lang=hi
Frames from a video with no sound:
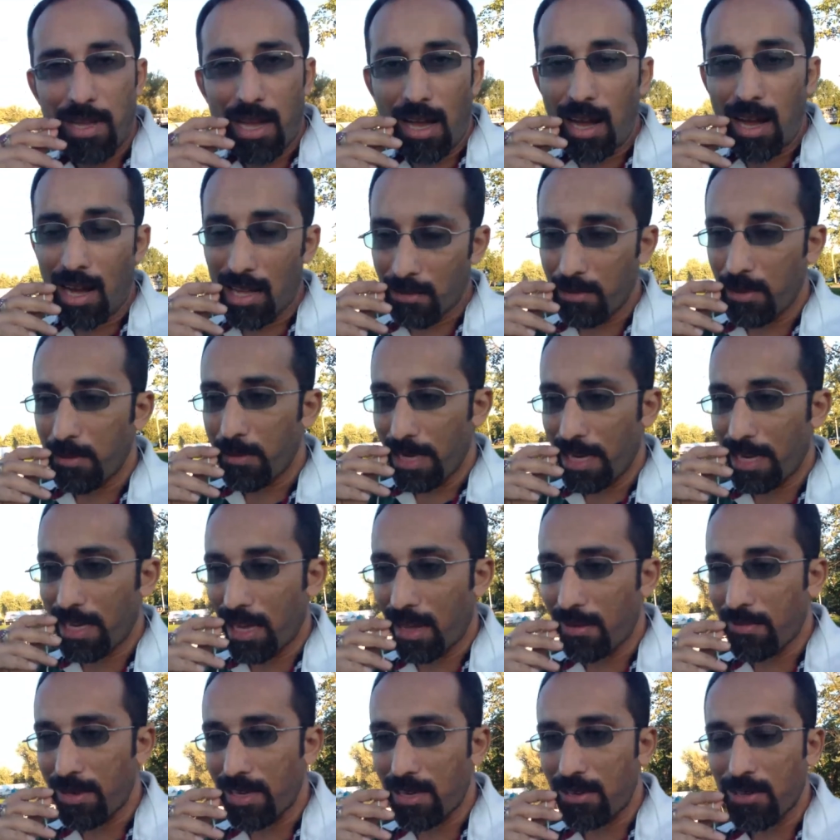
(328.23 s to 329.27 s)
हाथ में मेरे
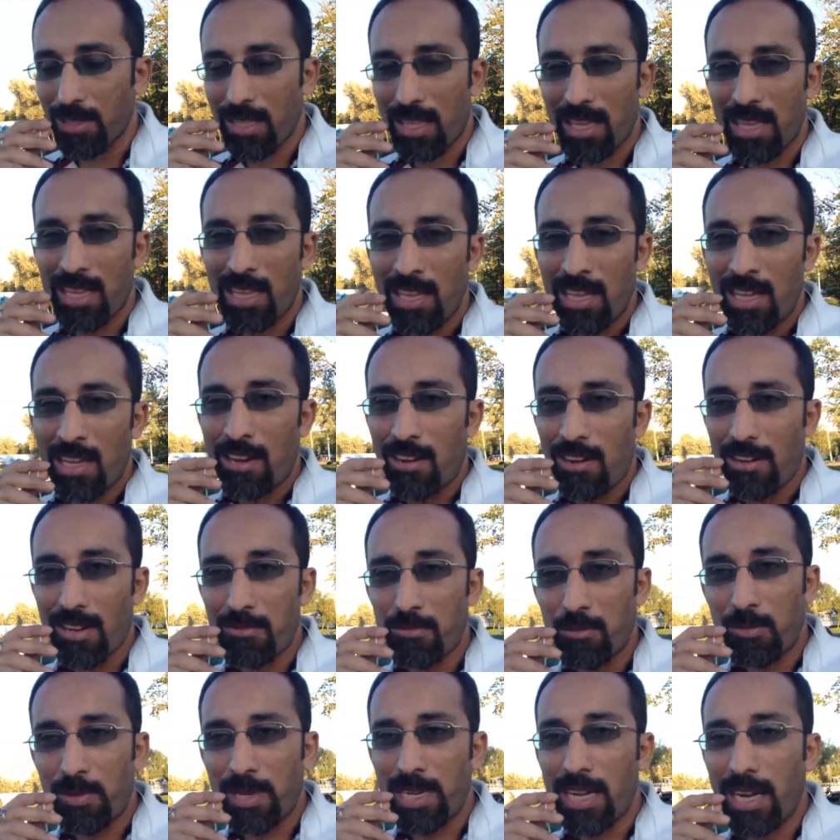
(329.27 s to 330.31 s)
कैमरा होता है और
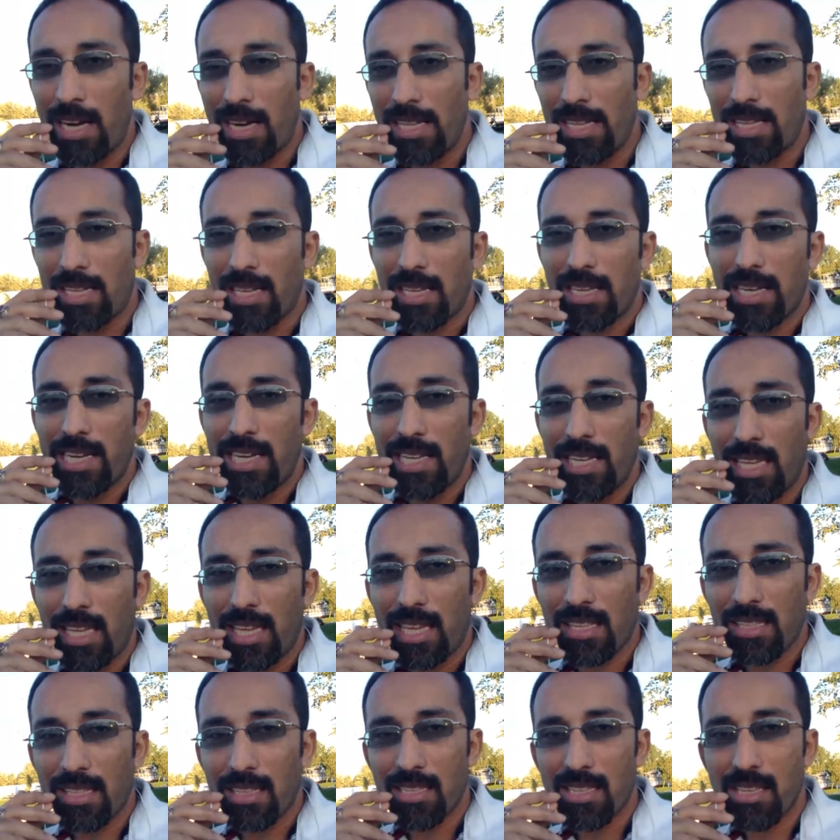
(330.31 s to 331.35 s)
अमूमन गाड़ी की खिड़की के
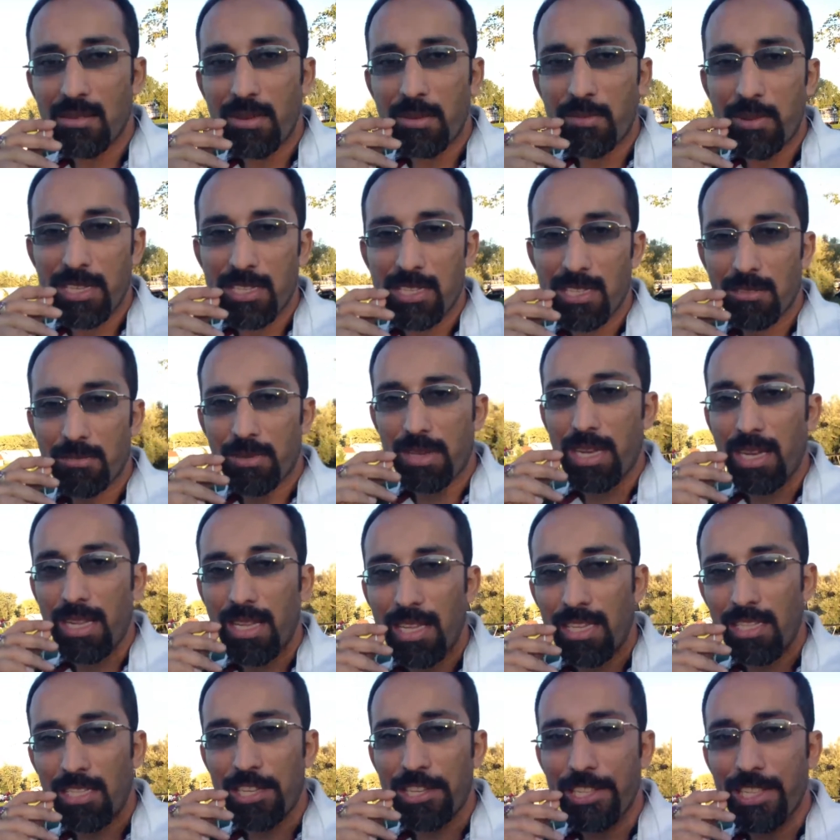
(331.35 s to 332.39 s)
अंदर से ही मैं पिक्चर्स वगैरह
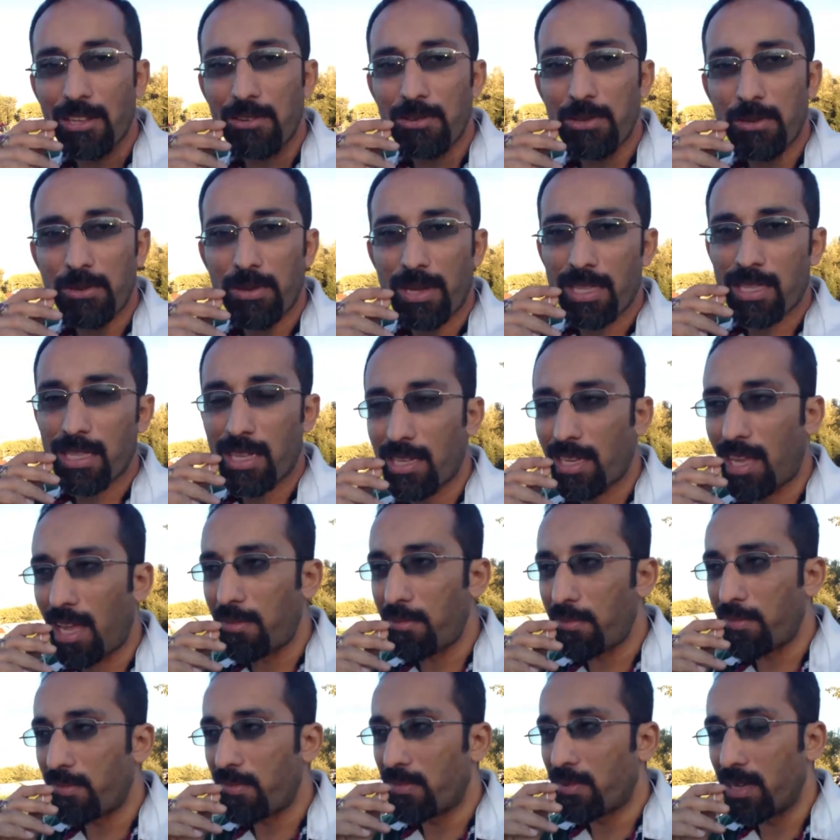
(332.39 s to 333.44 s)
खींच लेता हूँ क्योंकि इतना
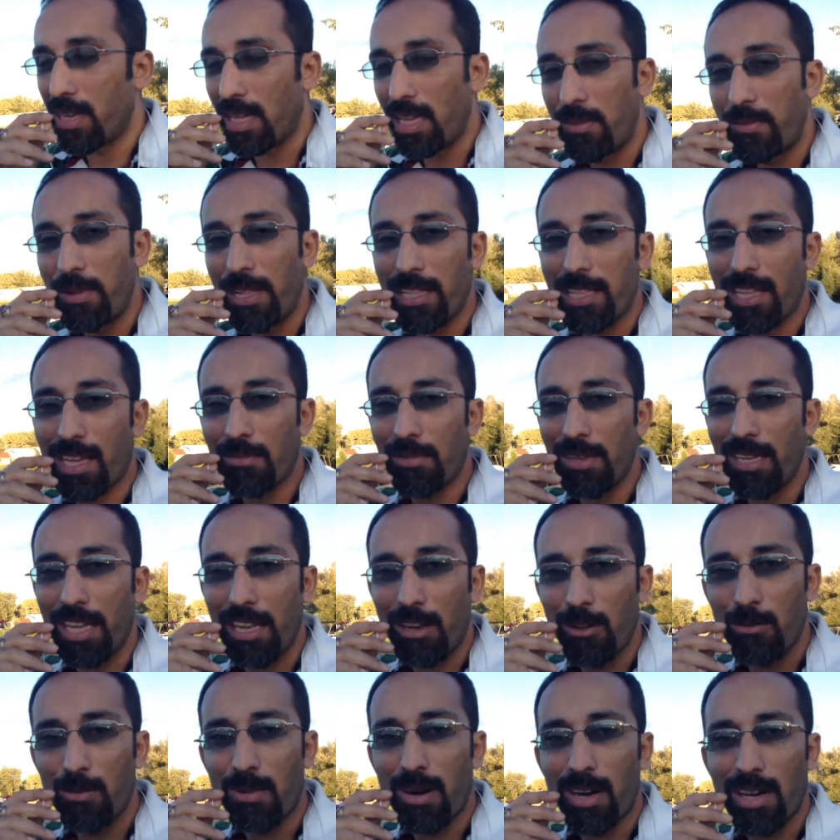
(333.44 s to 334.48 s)
टाइम नहीं मिलता कि मैं
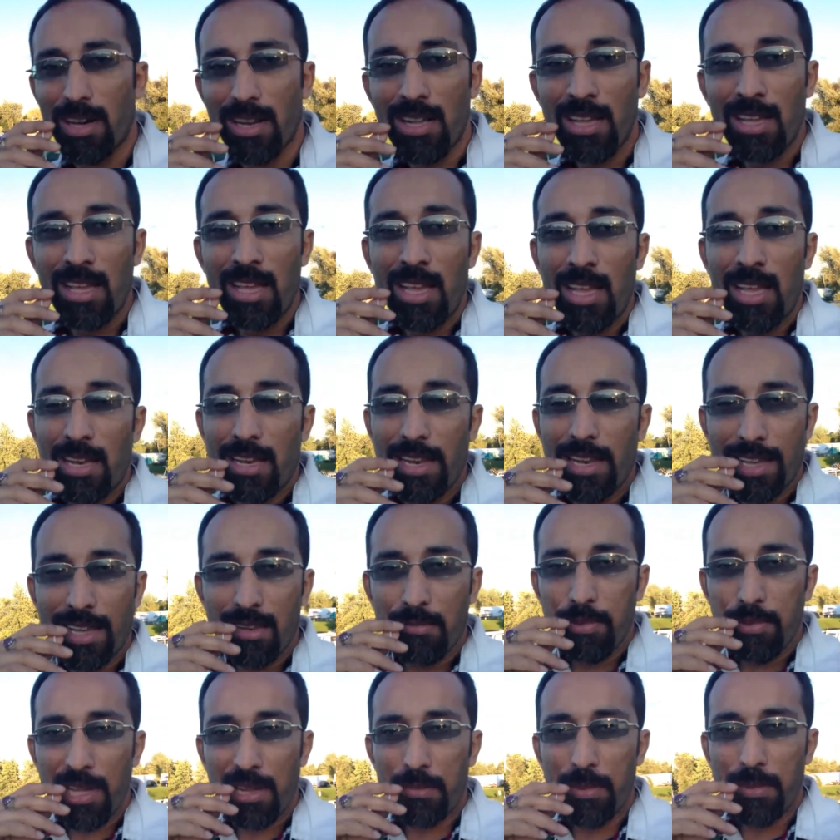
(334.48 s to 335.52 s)
निकलूँ बाहर लेकिन
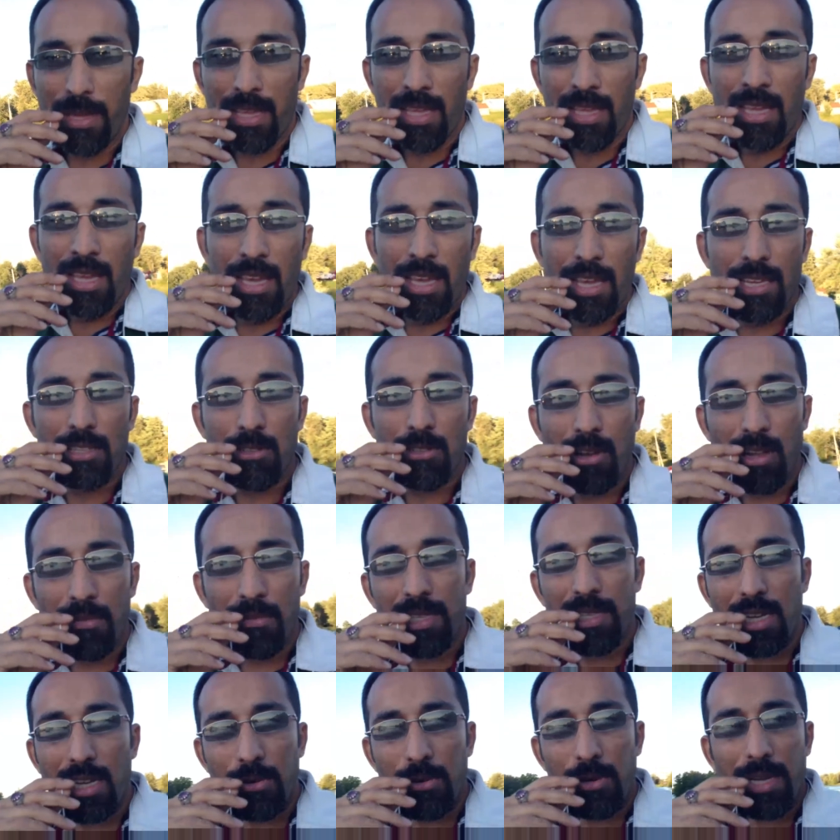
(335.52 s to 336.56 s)
फिर भी इट इज़
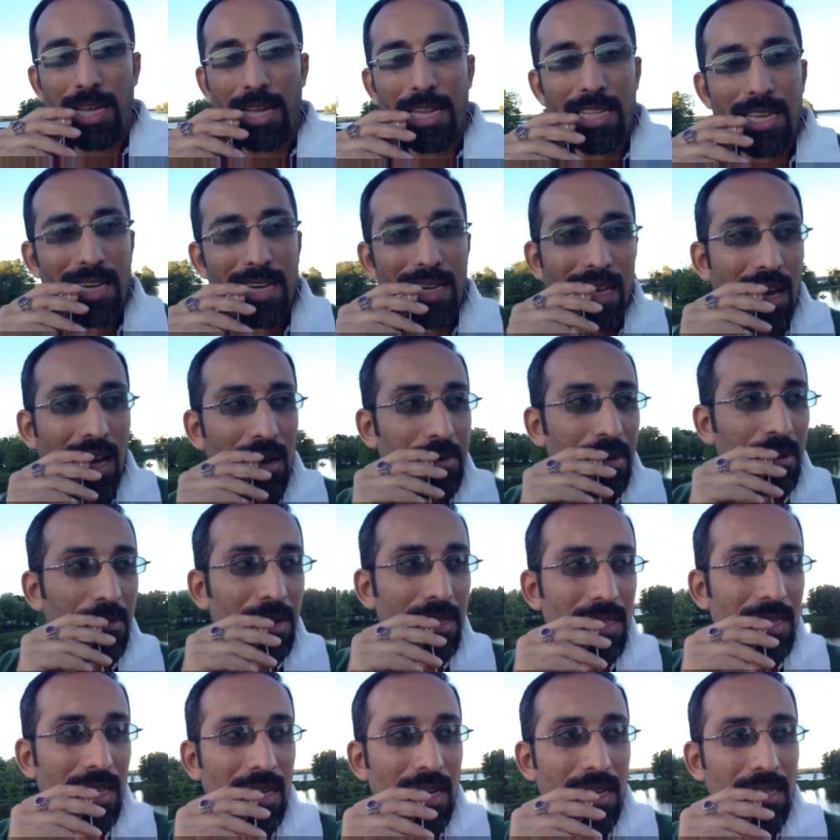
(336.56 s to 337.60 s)
ऑलवेज़ अ गुड आइडिया कि आपके
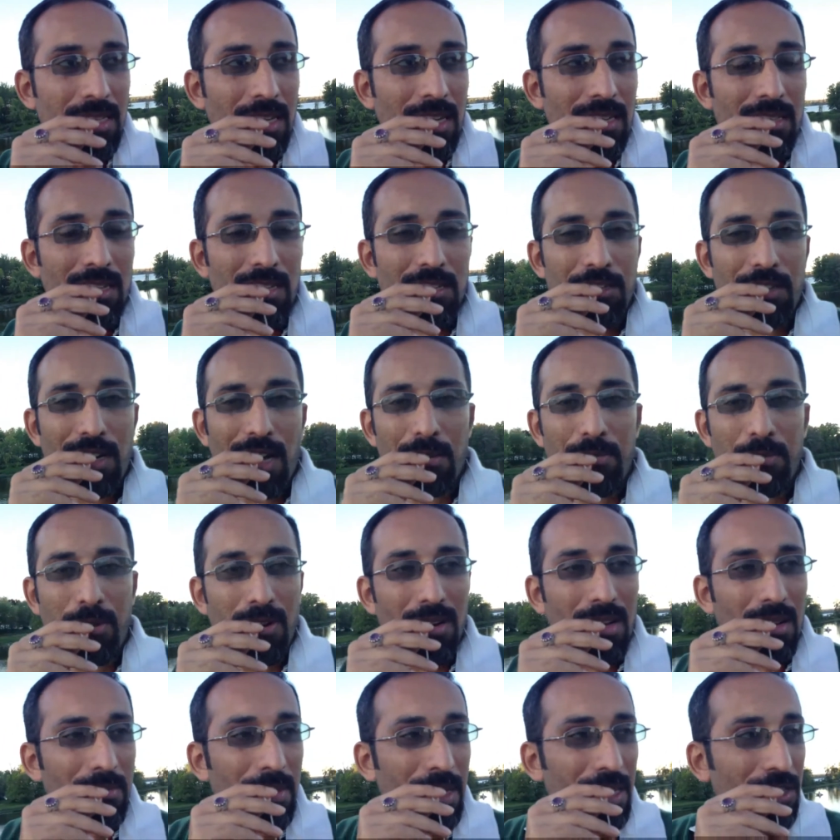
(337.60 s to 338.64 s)
पास एक अच्छा सा ट्राईपॉड
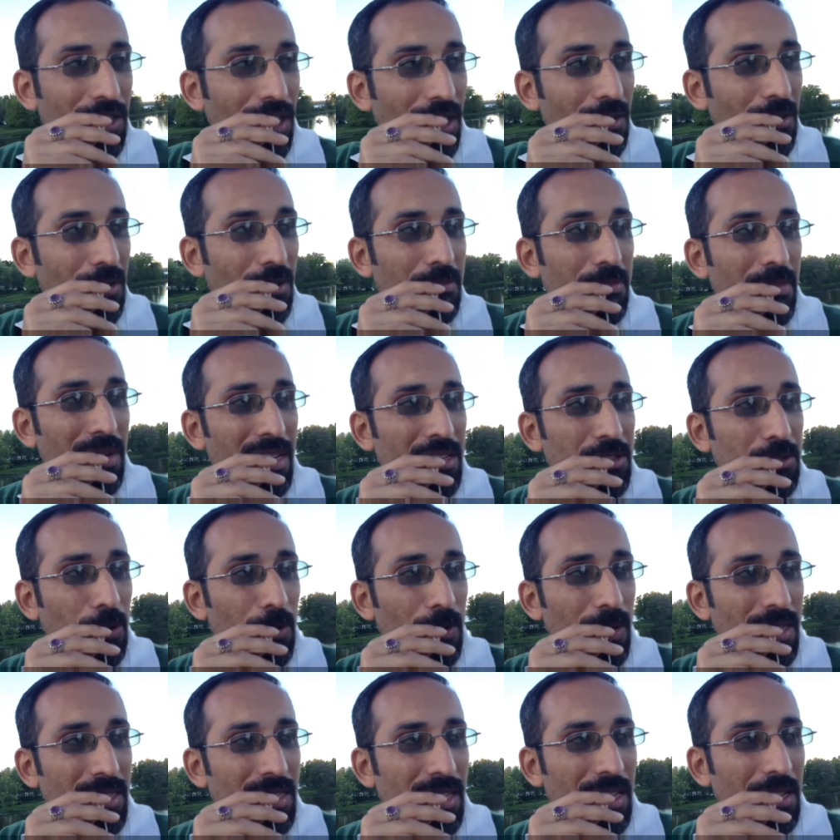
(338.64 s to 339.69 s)
हमेशा हो भले
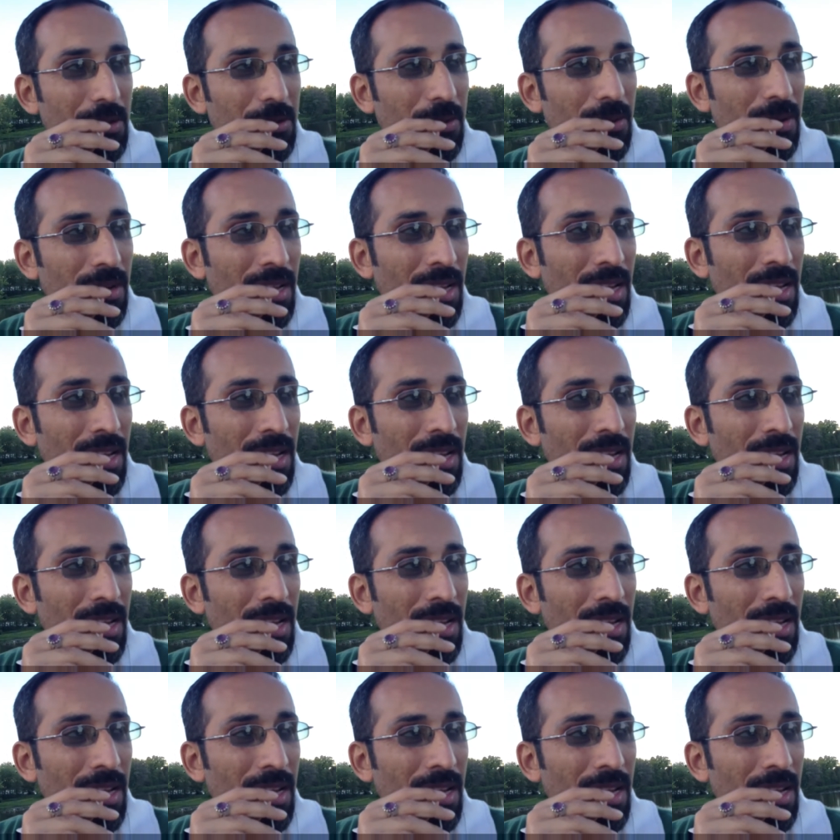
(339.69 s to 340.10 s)
छोटा सा ही हो